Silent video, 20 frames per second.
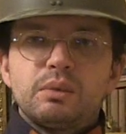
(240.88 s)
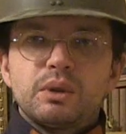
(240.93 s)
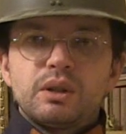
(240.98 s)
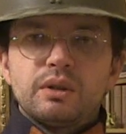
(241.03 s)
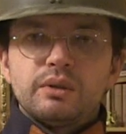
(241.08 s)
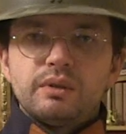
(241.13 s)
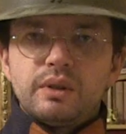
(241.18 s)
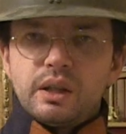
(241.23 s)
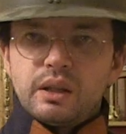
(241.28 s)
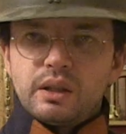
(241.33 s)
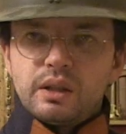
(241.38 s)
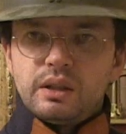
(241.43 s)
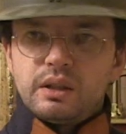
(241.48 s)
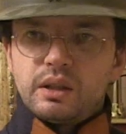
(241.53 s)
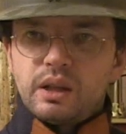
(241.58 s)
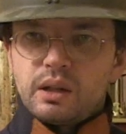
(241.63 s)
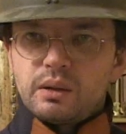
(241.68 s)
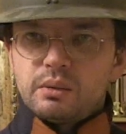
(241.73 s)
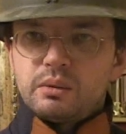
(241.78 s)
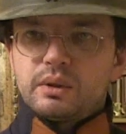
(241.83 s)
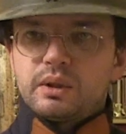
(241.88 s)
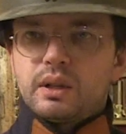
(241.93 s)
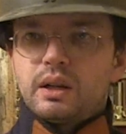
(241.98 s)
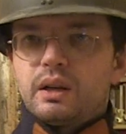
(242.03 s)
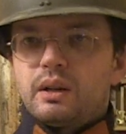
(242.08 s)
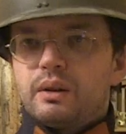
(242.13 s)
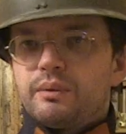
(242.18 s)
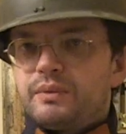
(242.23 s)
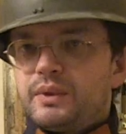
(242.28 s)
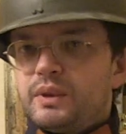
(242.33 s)
bo to wielki naród,
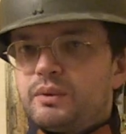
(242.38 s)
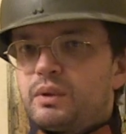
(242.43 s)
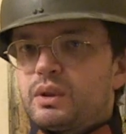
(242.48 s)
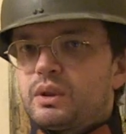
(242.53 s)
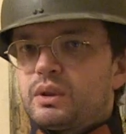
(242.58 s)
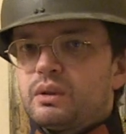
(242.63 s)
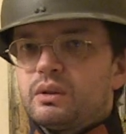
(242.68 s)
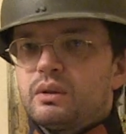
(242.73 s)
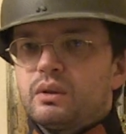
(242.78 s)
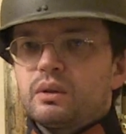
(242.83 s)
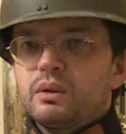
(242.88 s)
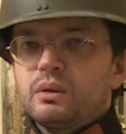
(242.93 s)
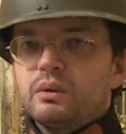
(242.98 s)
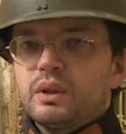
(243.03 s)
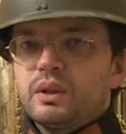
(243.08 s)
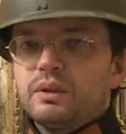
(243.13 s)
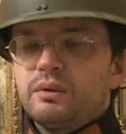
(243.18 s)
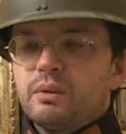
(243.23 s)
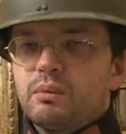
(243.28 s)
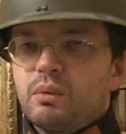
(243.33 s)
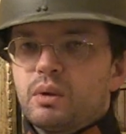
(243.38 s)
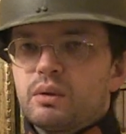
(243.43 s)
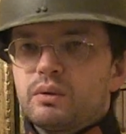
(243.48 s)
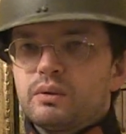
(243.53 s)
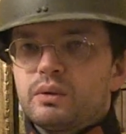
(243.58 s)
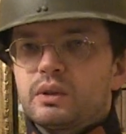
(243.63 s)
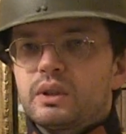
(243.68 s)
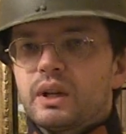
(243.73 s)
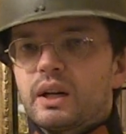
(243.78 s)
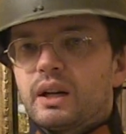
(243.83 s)
a mimo to dokonuje
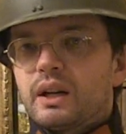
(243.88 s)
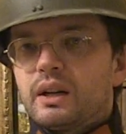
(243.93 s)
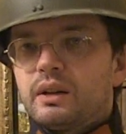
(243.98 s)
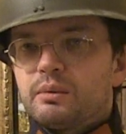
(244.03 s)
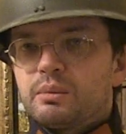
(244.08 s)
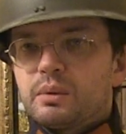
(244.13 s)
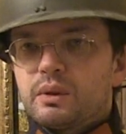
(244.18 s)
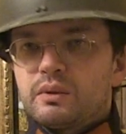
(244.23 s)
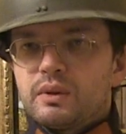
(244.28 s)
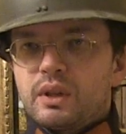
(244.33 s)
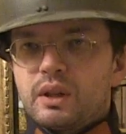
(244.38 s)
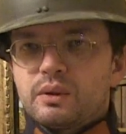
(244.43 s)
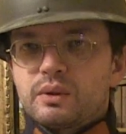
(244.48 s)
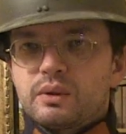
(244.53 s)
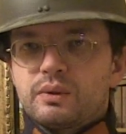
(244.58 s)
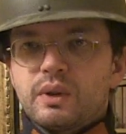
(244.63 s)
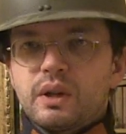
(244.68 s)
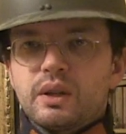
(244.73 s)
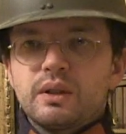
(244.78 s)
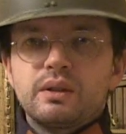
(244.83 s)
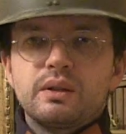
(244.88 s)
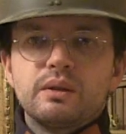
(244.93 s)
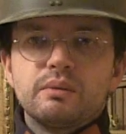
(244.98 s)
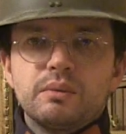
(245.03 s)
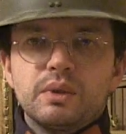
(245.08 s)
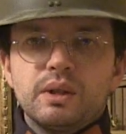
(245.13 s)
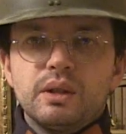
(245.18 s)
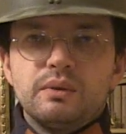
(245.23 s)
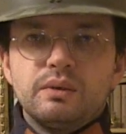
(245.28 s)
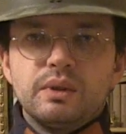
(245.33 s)
wyborów, no tak, ale w porównaniu z
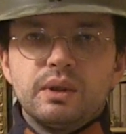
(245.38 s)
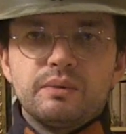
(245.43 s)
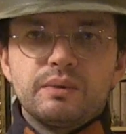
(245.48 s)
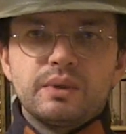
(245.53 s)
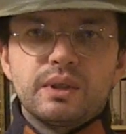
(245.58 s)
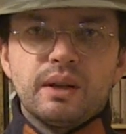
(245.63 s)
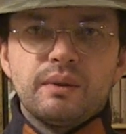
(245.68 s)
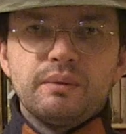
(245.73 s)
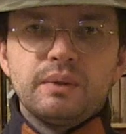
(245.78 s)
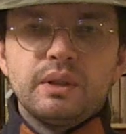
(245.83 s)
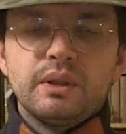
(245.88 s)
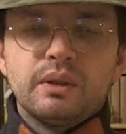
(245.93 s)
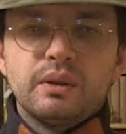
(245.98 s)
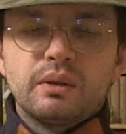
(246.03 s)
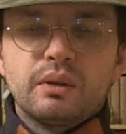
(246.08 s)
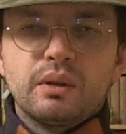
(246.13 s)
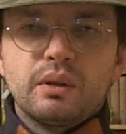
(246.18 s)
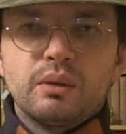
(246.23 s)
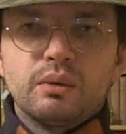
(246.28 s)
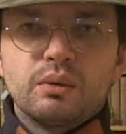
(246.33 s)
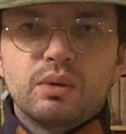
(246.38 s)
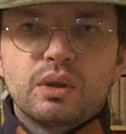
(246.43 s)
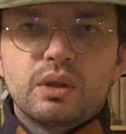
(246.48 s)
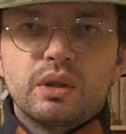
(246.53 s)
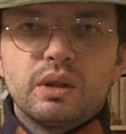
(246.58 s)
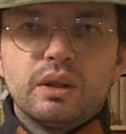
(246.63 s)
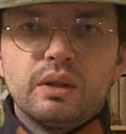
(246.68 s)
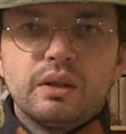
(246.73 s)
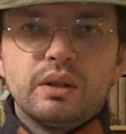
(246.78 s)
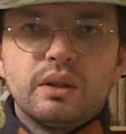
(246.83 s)
Francją i Niemcami, no to już
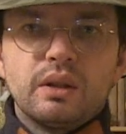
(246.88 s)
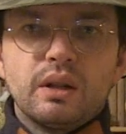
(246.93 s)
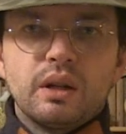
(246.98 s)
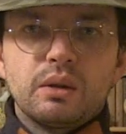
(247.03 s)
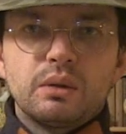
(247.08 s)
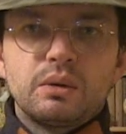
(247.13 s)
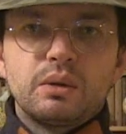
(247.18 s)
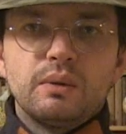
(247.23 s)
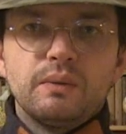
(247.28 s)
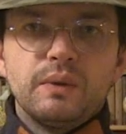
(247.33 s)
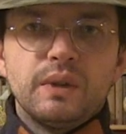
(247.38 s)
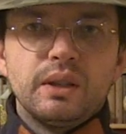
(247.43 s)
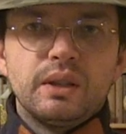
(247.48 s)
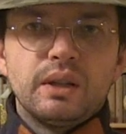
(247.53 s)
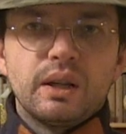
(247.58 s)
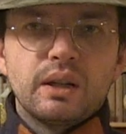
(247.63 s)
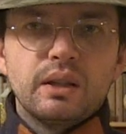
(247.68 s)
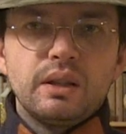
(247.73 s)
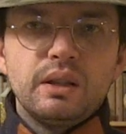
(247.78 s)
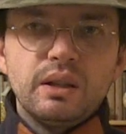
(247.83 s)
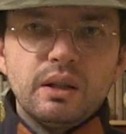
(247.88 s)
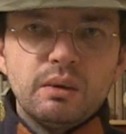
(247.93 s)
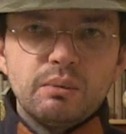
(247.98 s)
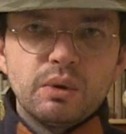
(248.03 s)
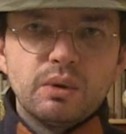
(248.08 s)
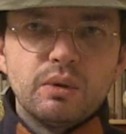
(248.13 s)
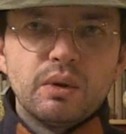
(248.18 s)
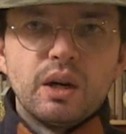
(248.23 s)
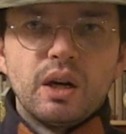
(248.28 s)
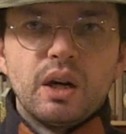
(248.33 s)
silny naród to militarnie nie
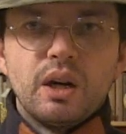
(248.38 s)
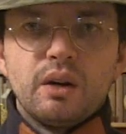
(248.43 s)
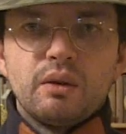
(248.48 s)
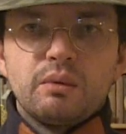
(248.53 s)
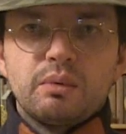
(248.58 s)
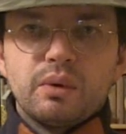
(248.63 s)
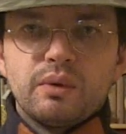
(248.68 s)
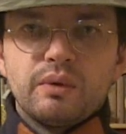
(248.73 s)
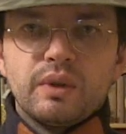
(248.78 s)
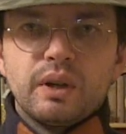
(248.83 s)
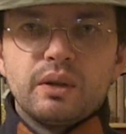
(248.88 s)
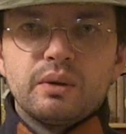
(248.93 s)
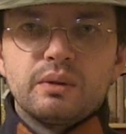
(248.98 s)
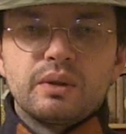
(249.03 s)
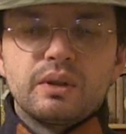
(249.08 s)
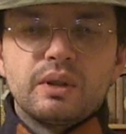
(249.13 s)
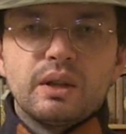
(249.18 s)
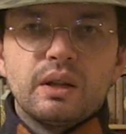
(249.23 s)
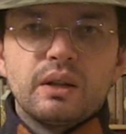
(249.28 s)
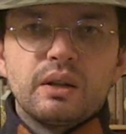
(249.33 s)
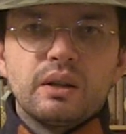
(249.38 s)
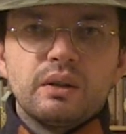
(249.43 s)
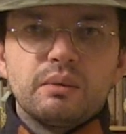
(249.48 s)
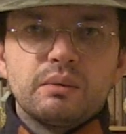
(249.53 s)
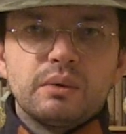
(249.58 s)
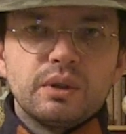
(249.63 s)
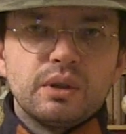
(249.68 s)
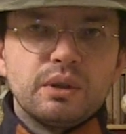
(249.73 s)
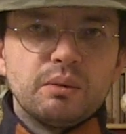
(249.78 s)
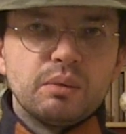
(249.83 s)
był. W porównaniu z
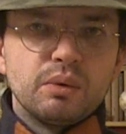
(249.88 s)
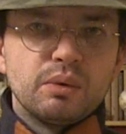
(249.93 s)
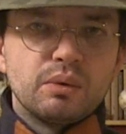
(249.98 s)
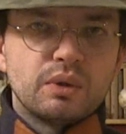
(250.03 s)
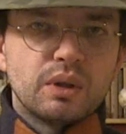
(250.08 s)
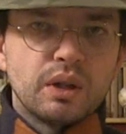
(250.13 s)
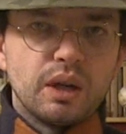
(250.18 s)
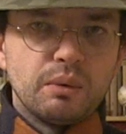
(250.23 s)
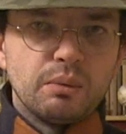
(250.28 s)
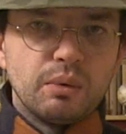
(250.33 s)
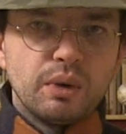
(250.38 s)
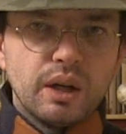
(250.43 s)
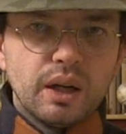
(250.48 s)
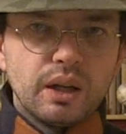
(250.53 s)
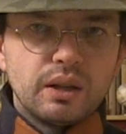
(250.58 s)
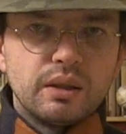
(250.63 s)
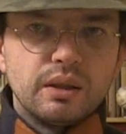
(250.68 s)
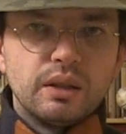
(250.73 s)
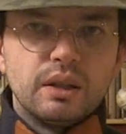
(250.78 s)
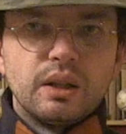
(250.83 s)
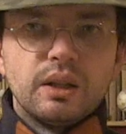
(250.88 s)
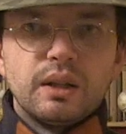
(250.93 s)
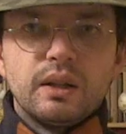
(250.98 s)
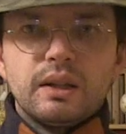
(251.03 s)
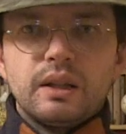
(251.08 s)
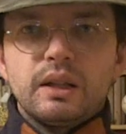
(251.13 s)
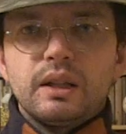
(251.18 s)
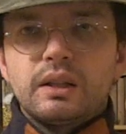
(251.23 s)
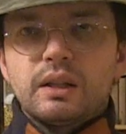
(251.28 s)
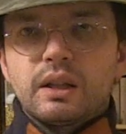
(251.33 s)
Anglią to nie był już kraj bogaty
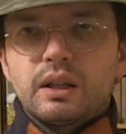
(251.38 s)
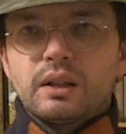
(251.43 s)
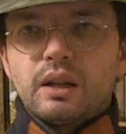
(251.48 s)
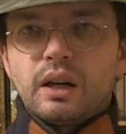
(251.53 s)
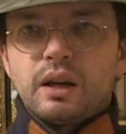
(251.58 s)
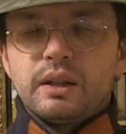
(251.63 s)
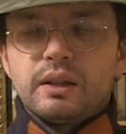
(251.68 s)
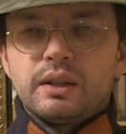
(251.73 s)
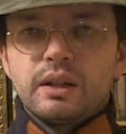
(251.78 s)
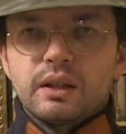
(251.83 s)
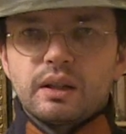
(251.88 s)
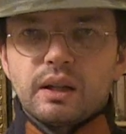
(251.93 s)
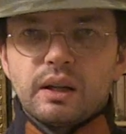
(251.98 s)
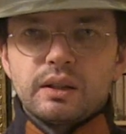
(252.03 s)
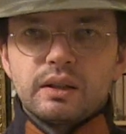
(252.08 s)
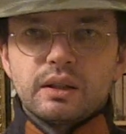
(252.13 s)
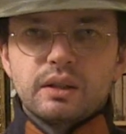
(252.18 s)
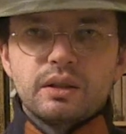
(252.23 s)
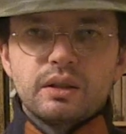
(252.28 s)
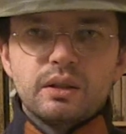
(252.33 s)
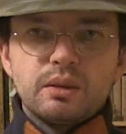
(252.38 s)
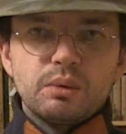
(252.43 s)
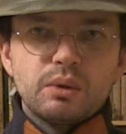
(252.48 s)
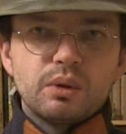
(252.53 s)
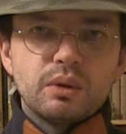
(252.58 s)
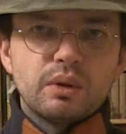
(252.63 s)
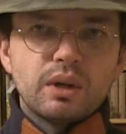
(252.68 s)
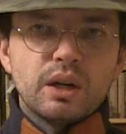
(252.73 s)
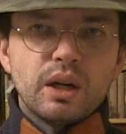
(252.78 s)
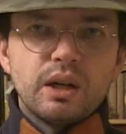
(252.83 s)
i tak dalej, i tak dalej. Także nie był
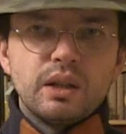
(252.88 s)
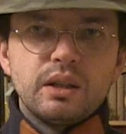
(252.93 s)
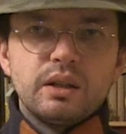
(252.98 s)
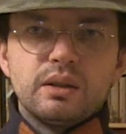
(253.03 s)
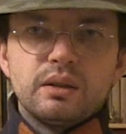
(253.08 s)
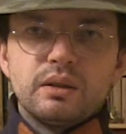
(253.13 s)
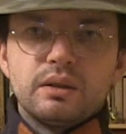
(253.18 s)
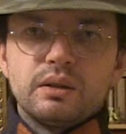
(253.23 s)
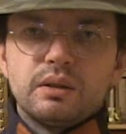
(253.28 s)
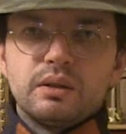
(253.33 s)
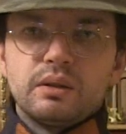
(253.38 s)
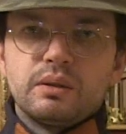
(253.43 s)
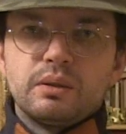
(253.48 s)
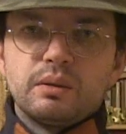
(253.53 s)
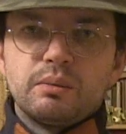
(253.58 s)
to kraj e,